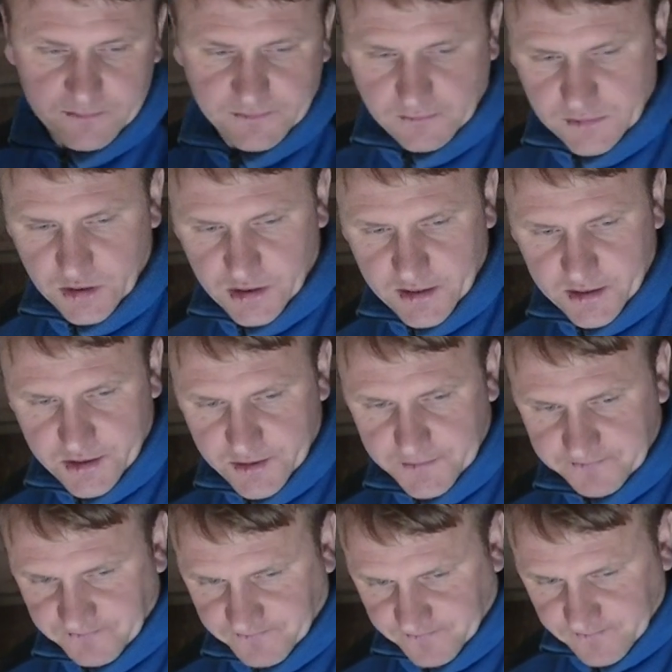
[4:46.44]
Myślę, że
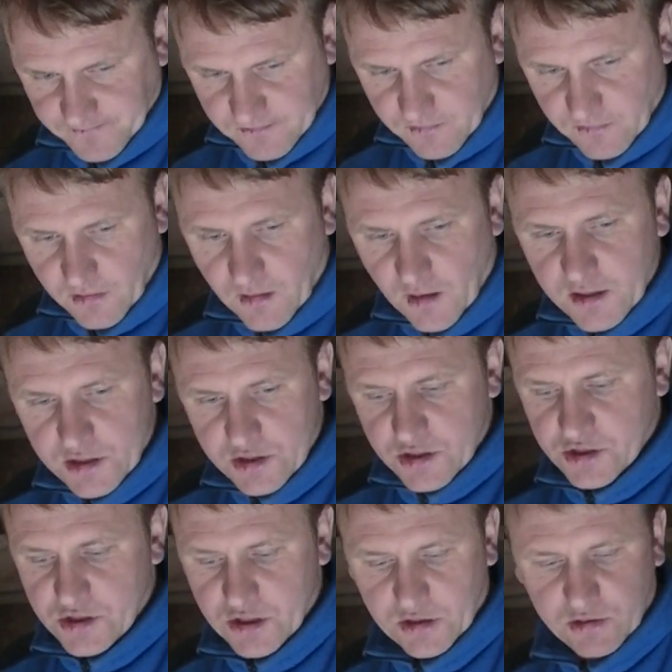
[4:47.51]

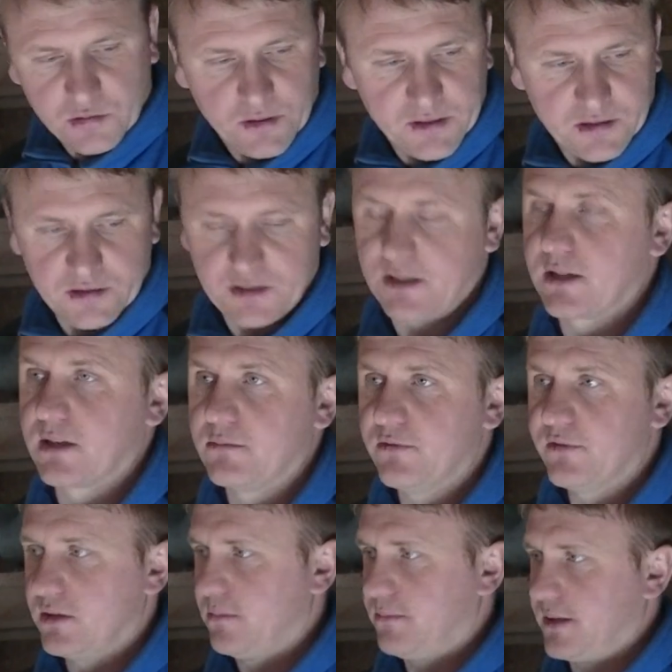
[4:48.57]
jeszcze szczegóły to tak jak
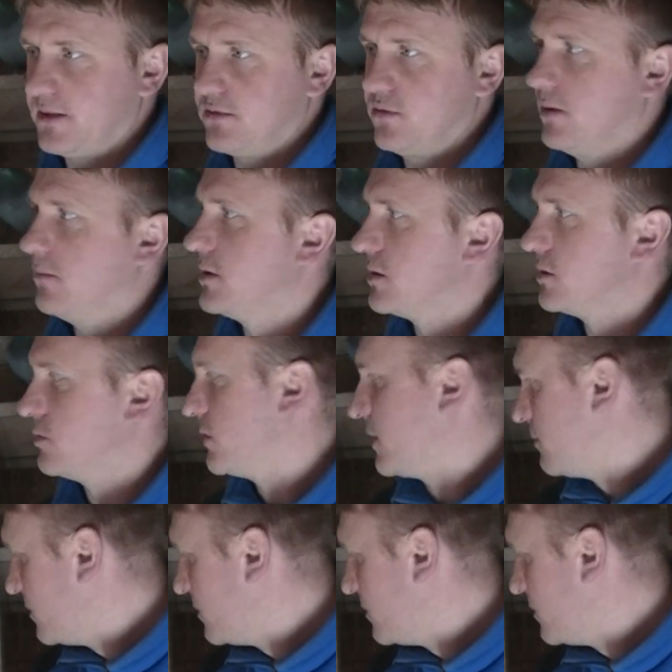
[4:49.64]
mówię dopracujemy, to tutaj